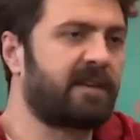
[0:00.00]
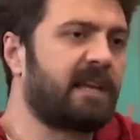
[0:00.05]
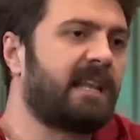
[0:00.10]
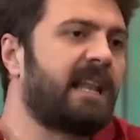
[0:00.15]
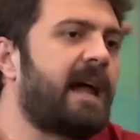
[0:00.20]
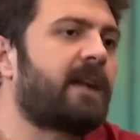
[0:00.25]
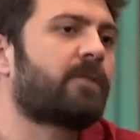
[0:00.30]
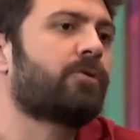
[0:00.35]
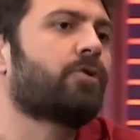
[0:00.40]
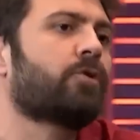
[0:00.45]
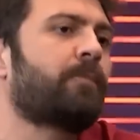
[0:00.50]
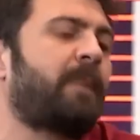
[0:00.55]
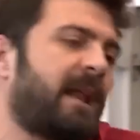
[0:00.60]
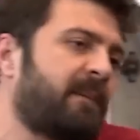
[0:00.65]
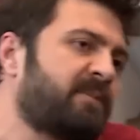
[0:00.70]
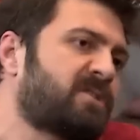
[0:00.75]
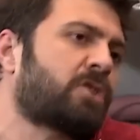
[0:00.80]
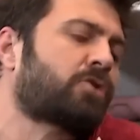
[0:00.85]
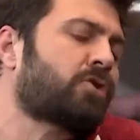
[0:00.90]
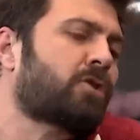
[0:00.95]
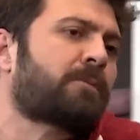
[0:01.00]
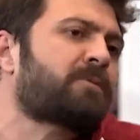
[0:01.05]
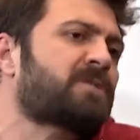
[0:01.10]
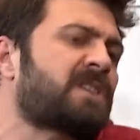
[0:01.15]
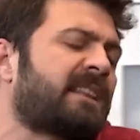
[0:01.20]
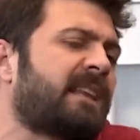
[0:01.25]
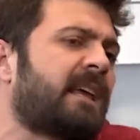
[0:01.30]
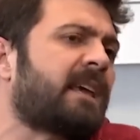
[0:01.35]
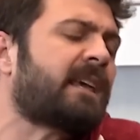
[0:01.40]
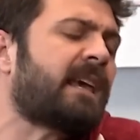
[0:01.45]
Sevgililer günü benim için kötü bir
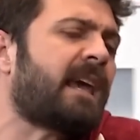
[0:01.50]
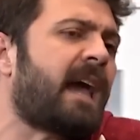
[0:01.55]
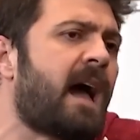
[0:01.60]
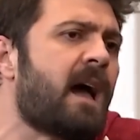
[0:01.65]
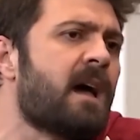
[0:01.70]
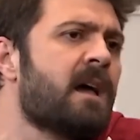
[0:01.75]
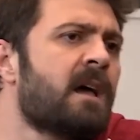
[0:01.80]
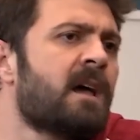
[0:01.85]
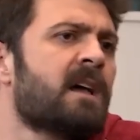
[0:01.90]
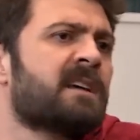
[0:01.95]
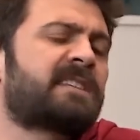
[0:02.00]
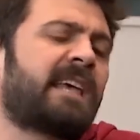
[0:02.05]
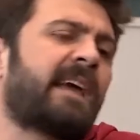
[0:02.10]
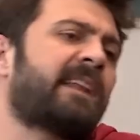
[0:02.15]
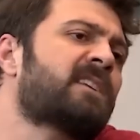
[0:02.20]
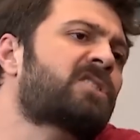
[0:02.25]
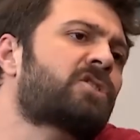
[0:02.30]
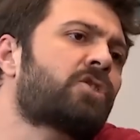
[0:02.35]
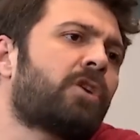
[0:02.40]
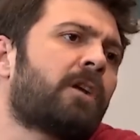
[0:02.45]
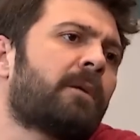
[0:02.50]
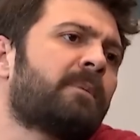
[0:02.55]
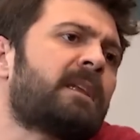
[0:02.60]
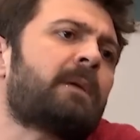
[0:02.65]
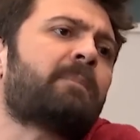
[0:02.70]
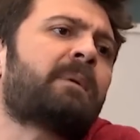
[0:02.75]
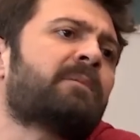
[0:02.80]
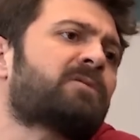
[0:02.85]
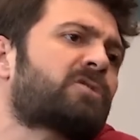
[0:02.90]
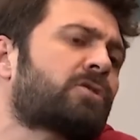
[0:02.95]
şey değil ki ya. Senin için olabilir
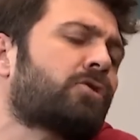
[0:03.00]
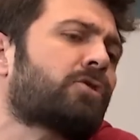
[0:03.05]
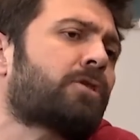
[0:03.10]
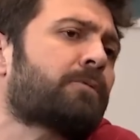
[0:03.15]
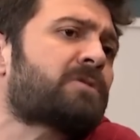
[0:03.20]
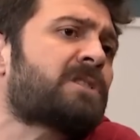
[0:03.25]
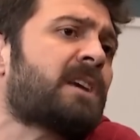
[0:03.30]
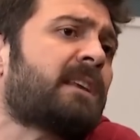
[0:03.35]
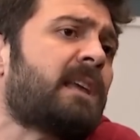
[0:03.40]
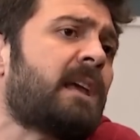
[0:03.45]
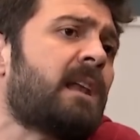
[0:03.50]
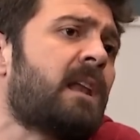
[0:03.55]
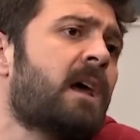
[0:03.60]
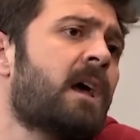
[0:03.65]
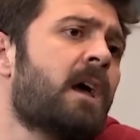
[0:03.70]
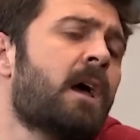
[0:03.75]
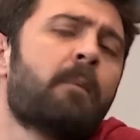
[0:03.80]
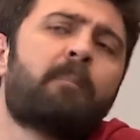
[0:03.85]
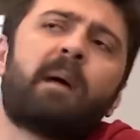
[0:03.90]
de benim için kötü bir şey değil.